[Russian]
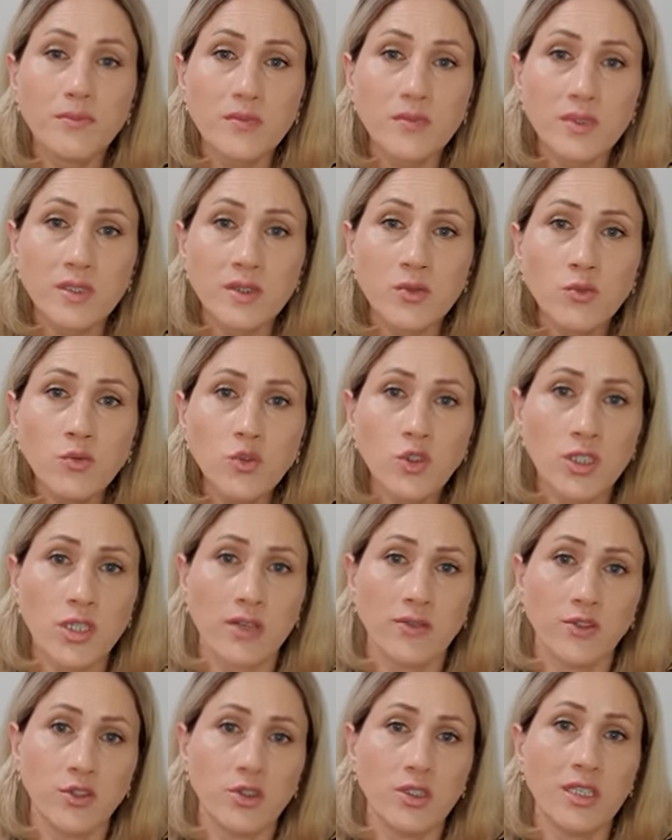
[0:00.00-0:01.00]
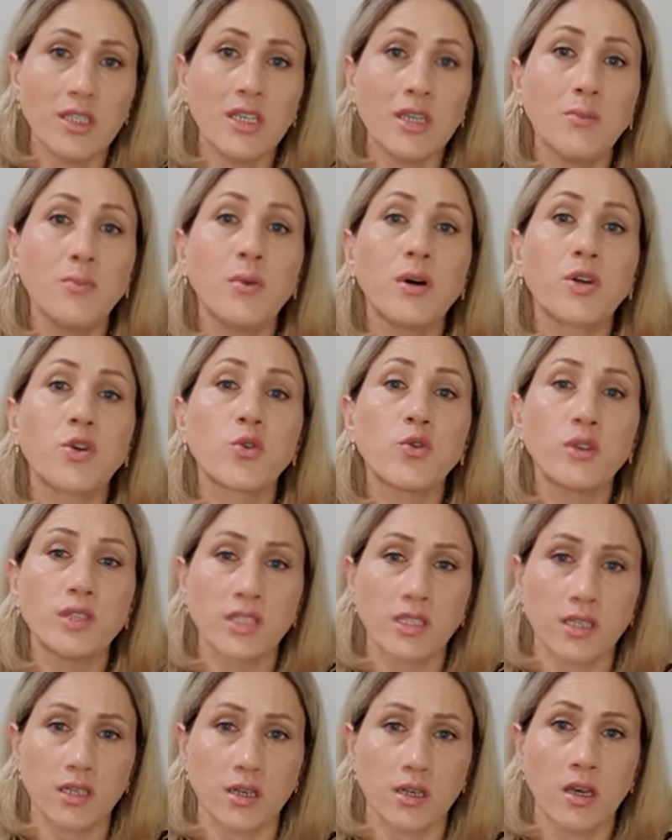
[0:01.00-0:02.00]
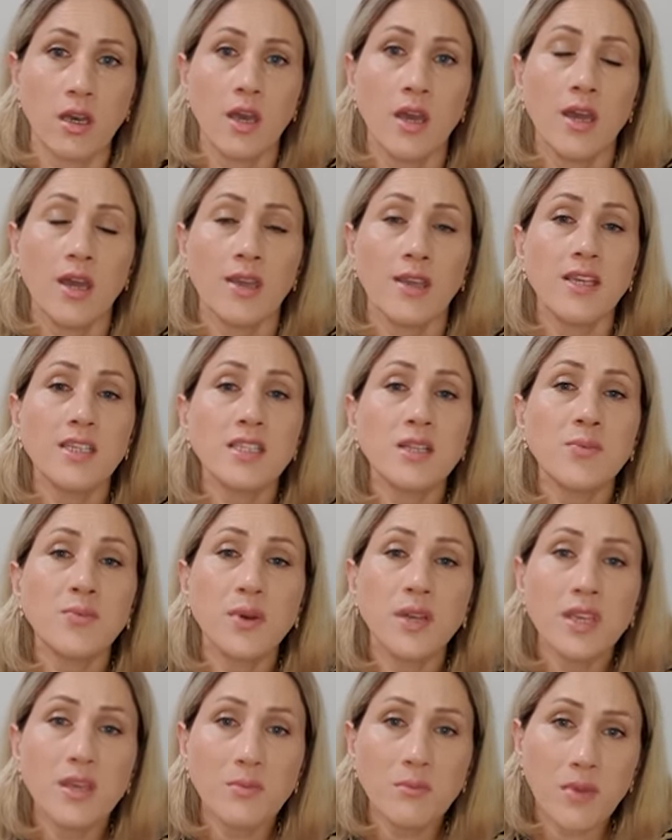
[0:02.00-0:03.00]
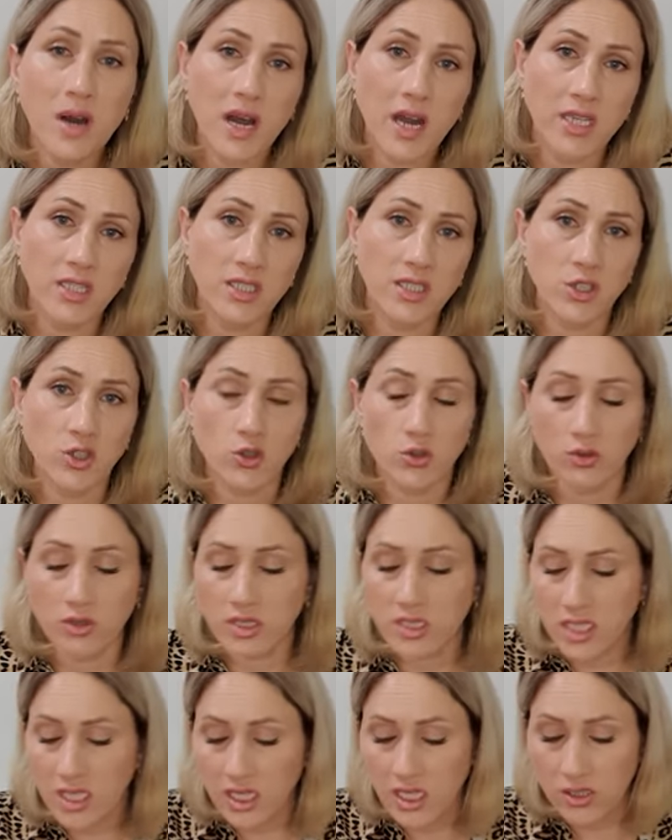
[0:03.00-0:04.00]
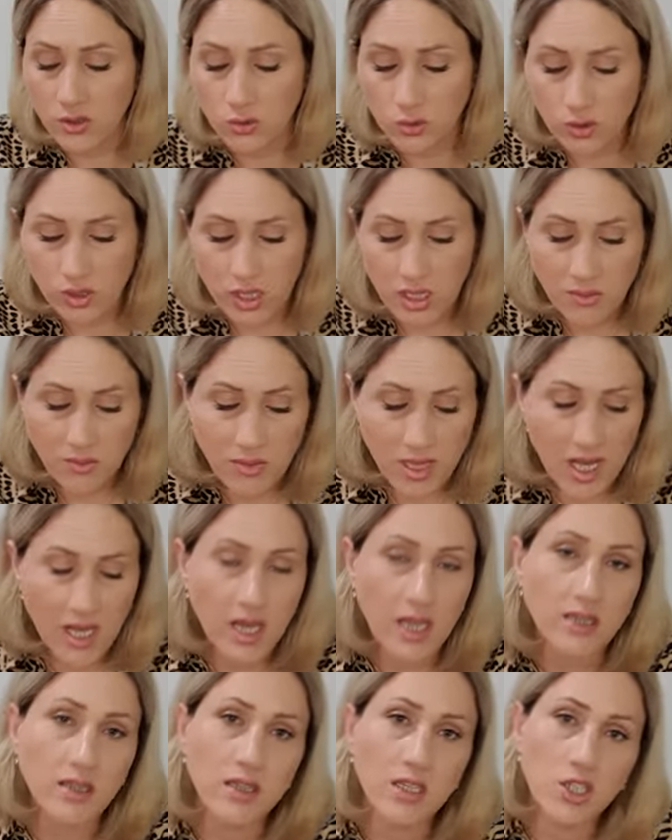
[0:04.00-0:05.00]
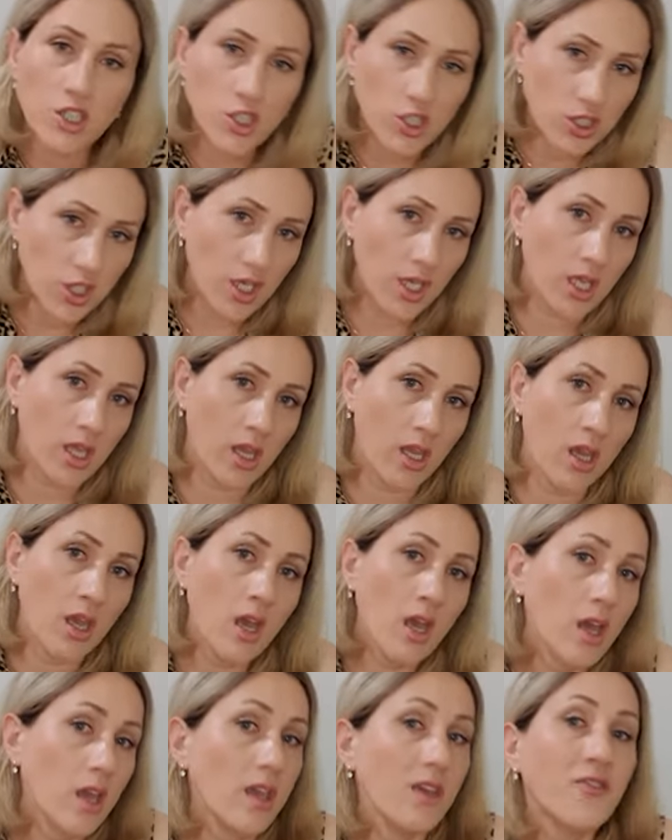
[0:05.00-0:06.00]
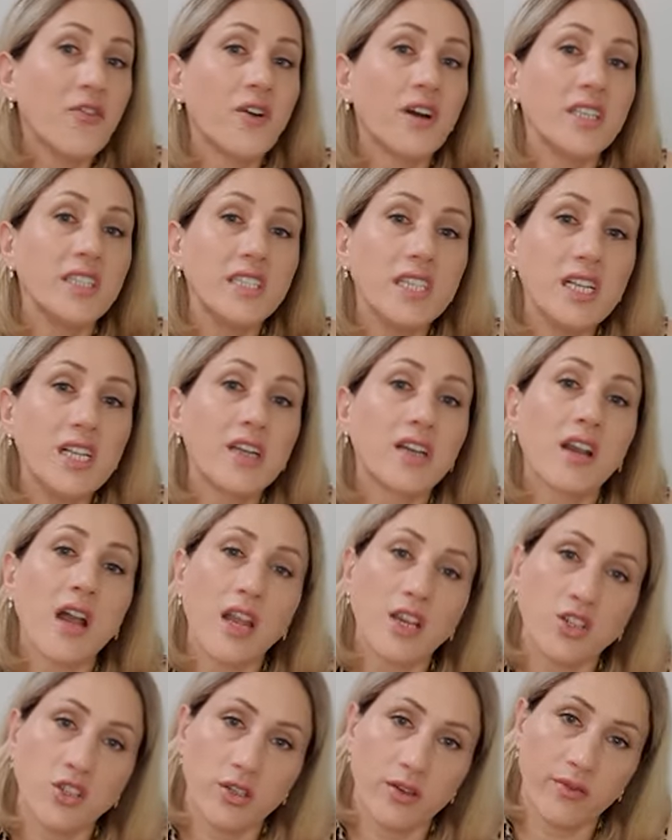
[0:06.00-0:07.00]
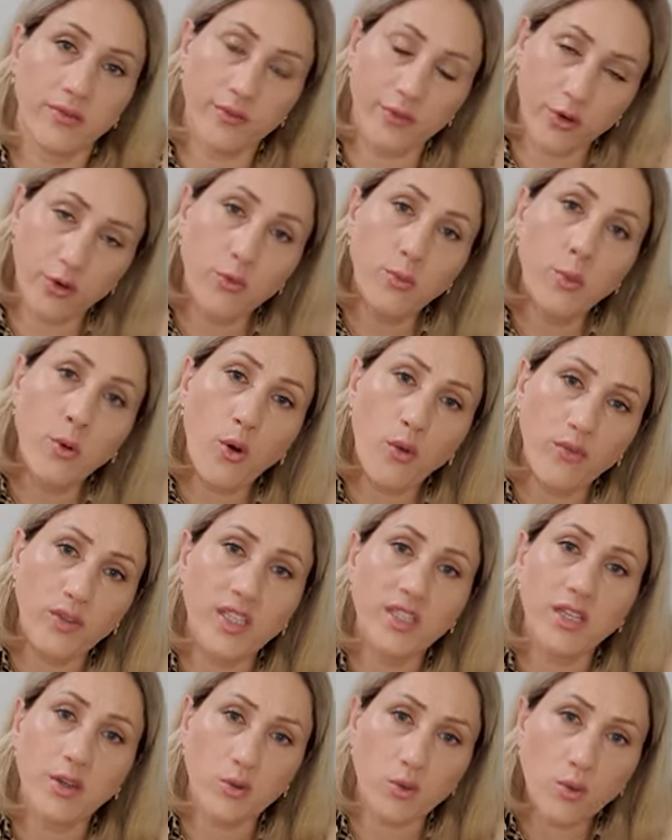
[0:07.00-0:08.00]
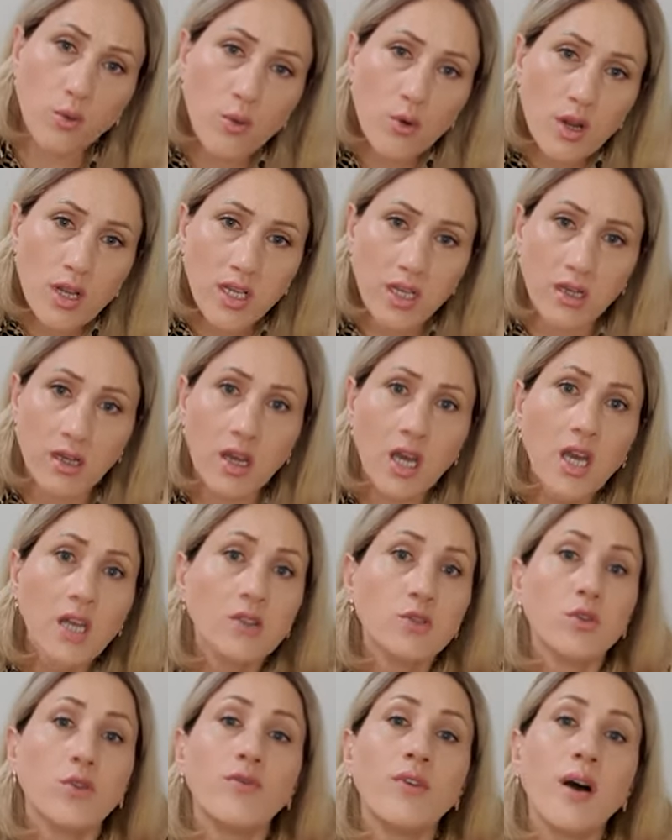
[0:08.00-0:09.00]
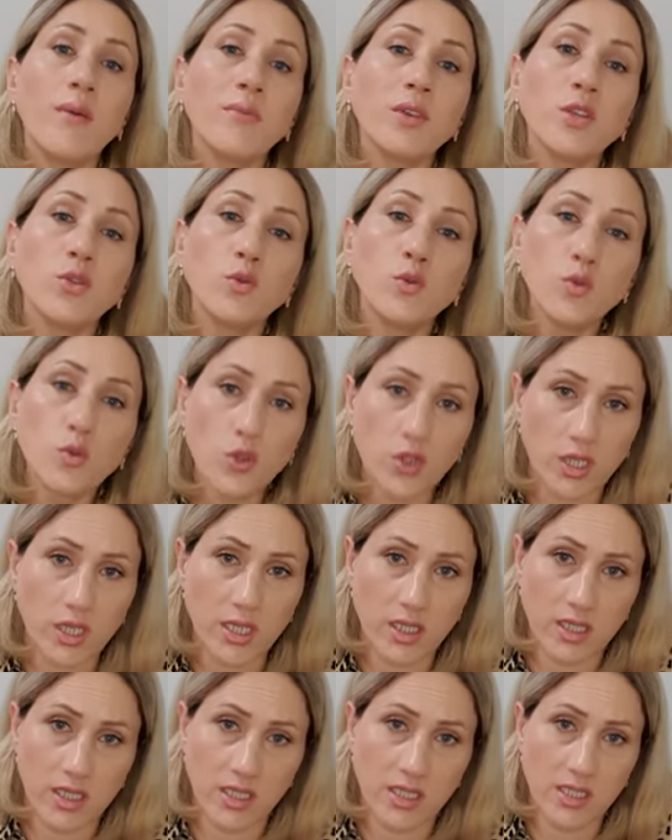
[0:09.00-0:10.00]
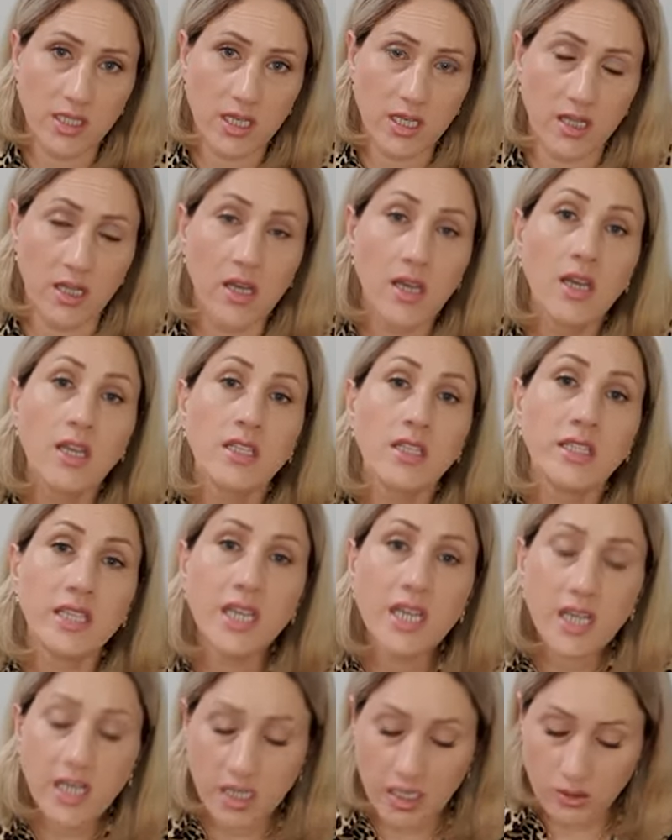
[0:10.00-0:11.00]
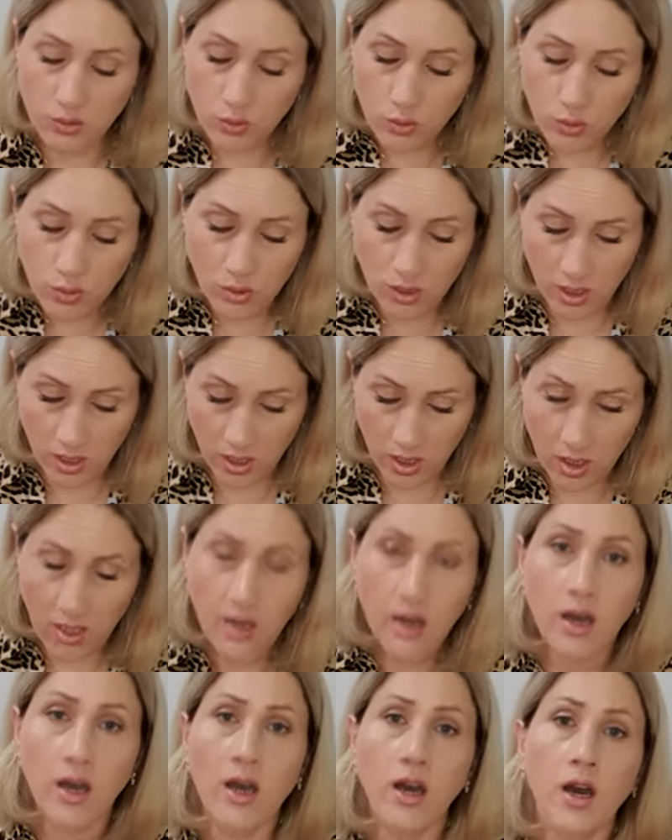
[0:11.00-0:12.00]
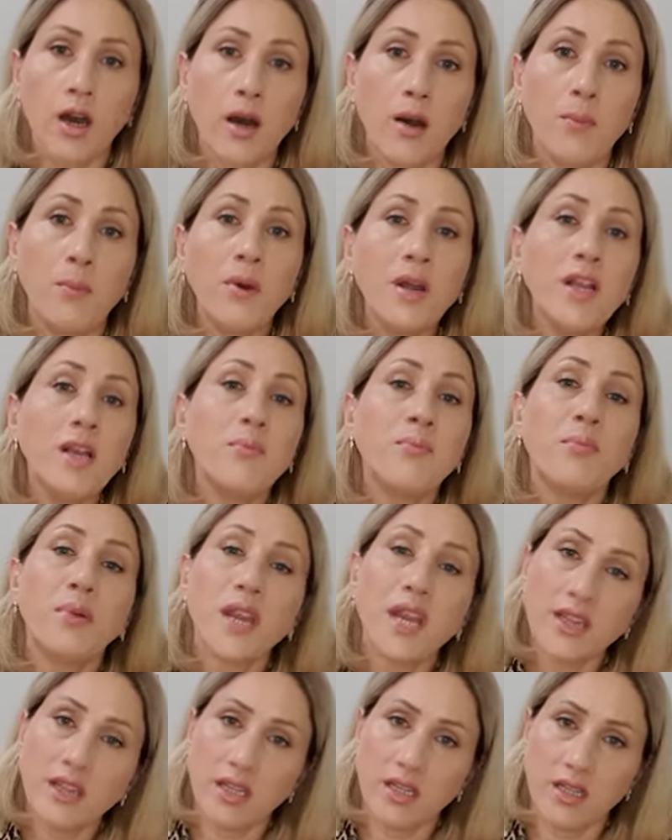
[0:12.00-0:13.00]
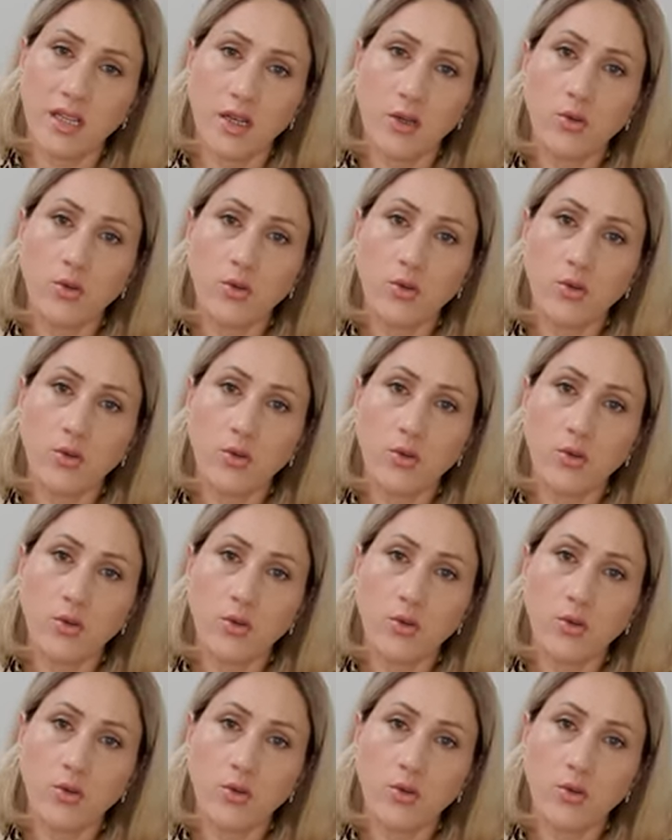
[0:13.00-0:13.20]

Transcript: нужно все-таки бороться. Если понимаете, что те, которые имели отношения и входили раньше в любовный треугольник, то вам не нужно это сделать. Те, которые э, были преданы,